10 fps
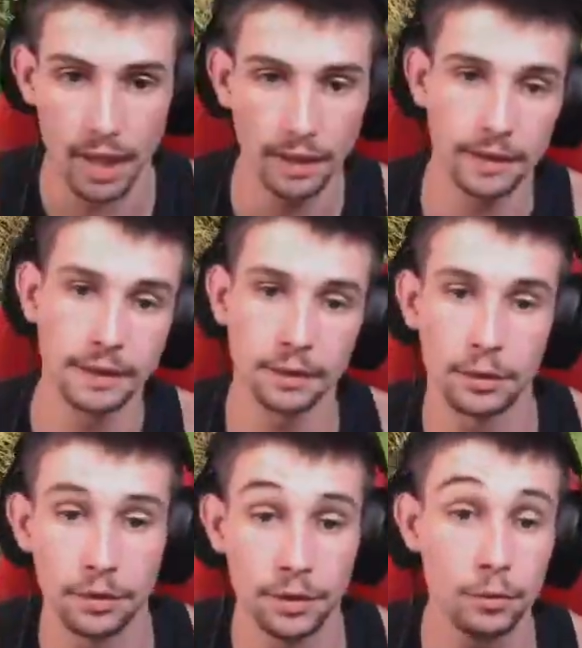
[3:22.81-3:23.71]
Euh, donc
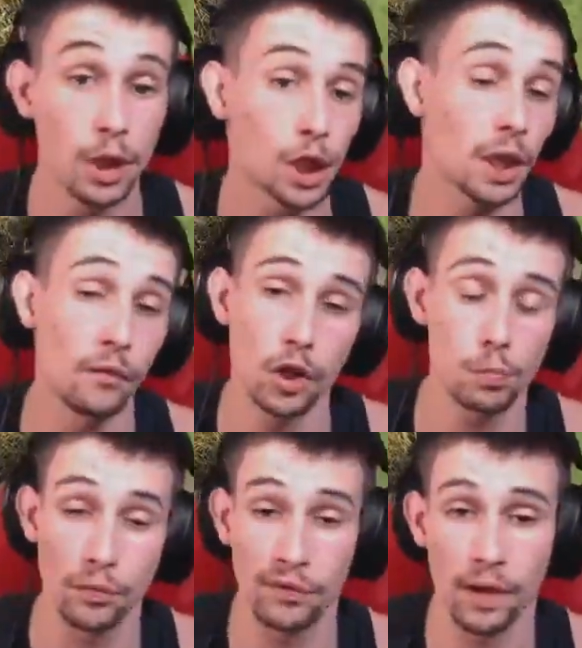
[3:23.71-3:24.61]
du coup à chaque fois je
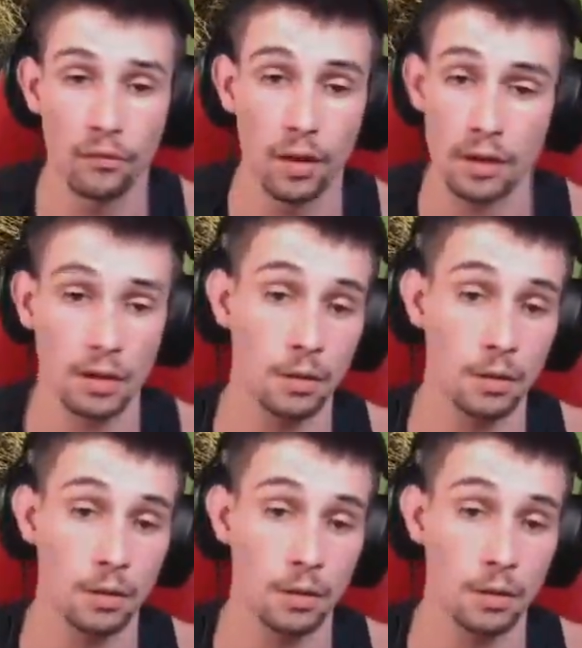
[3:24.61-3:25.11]
me fais avoir hein.